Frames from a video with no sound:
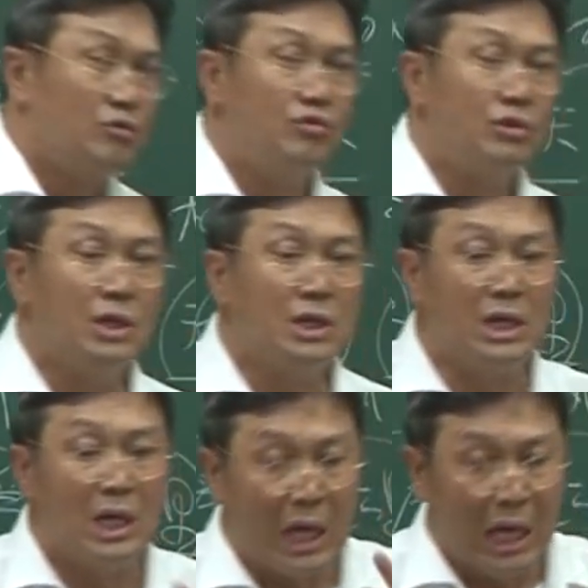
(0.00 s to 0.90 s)

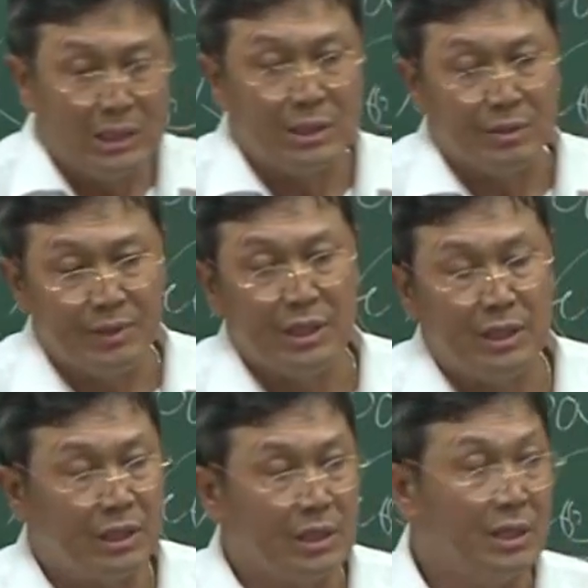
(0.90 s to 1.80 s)
구성이나 간섭 이런
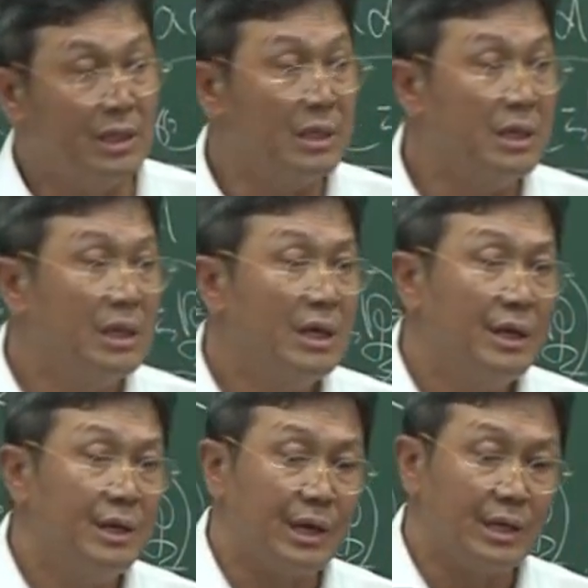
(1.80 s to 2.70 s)
것들을
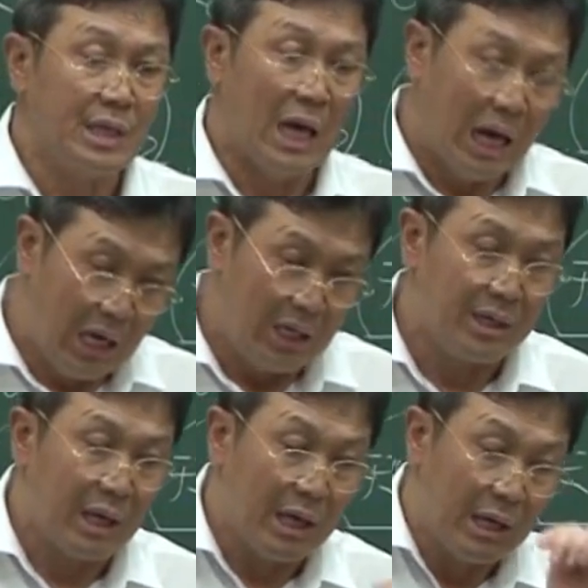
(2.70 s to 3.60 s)
이렇게 잘
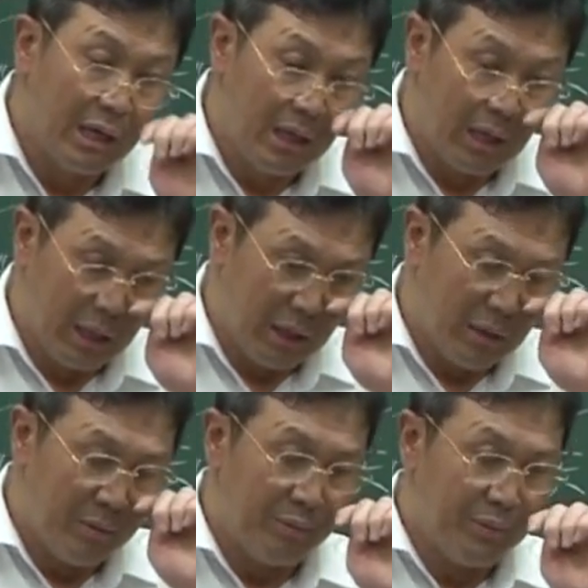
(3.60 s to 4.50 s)
이렇게 예,
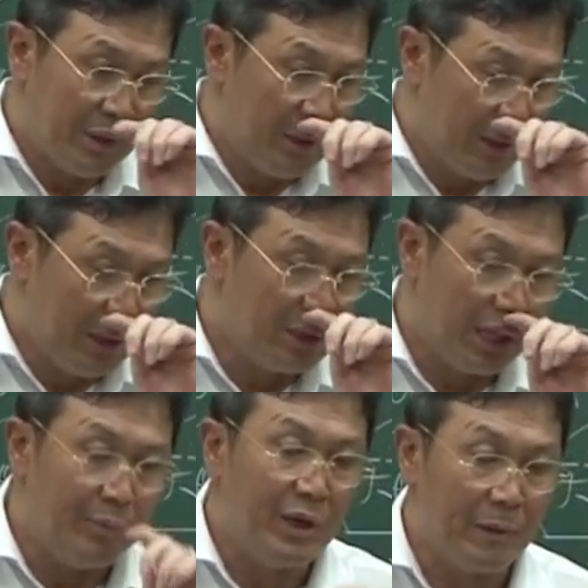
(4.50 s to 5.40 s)

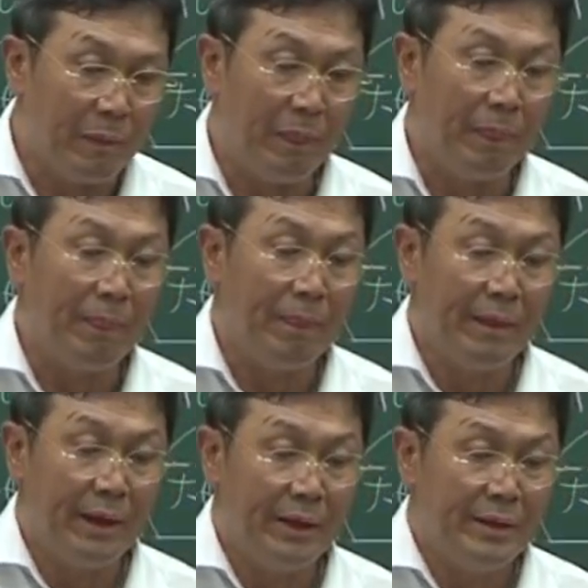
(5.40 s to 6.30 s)
읽어내면
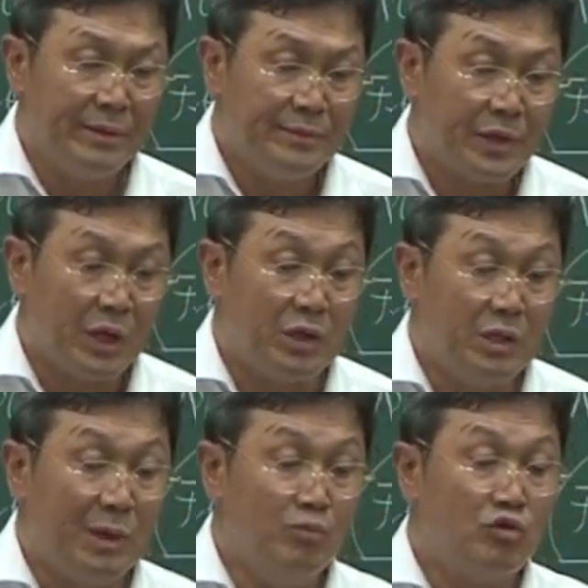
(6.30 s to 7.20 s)
그
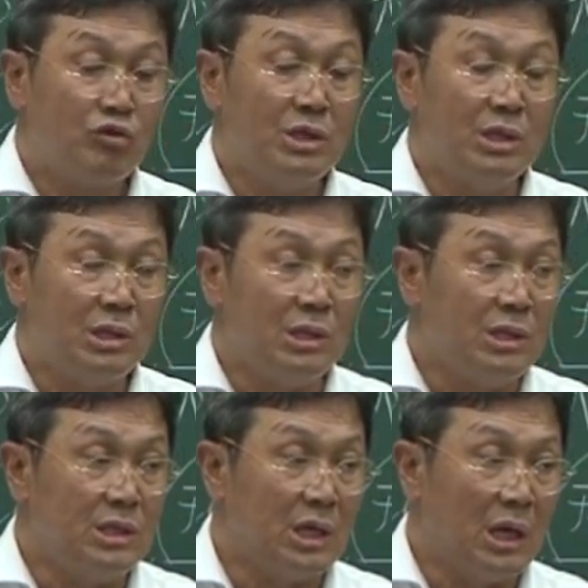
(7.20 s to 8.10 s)
범주를
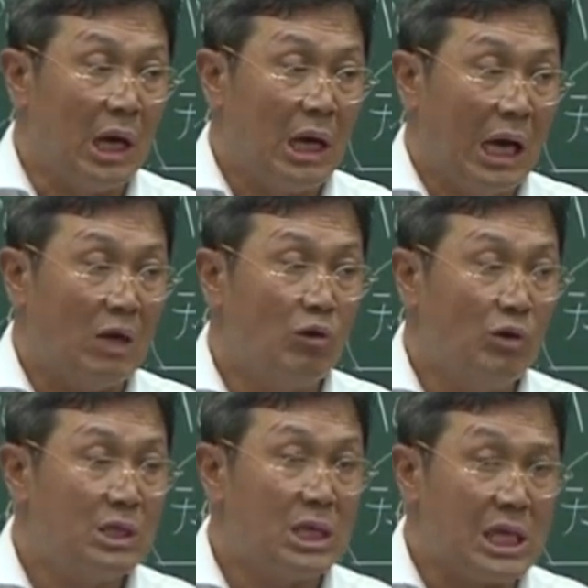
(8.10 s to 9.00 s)
이제 알고
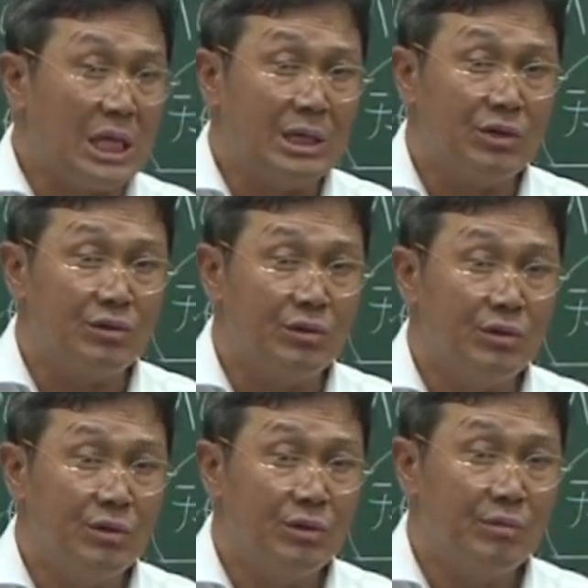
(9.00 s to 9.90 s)
있어야 되는 거죠.
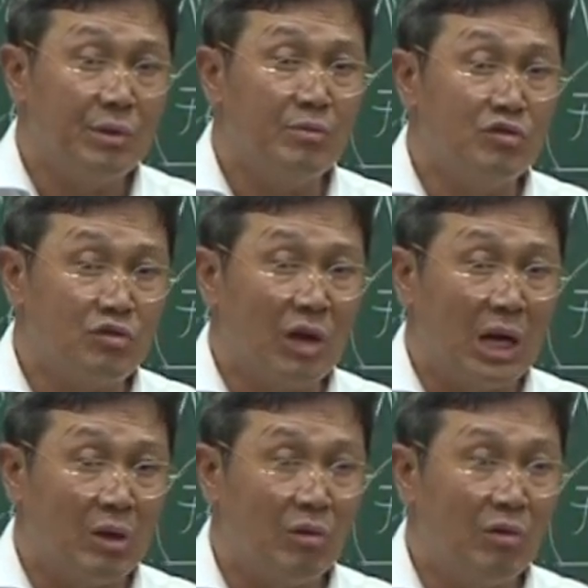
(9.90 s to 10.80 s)
범주를
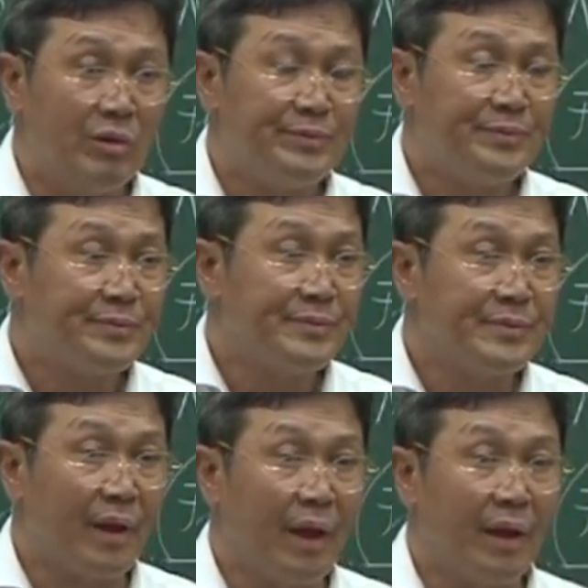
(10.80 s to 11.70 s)
알고.
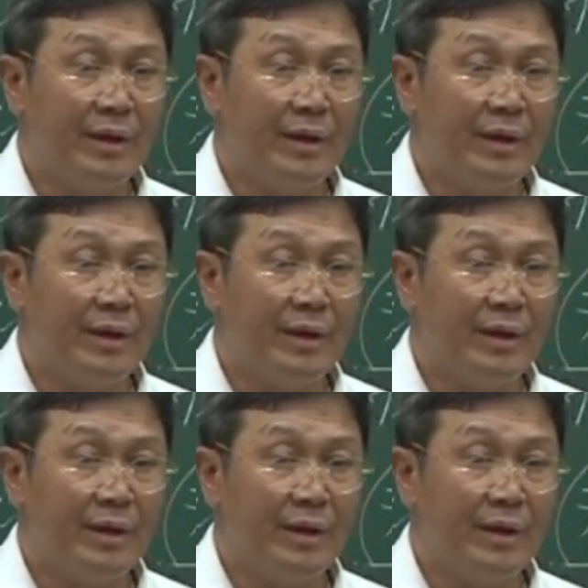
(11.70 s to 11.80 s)
예.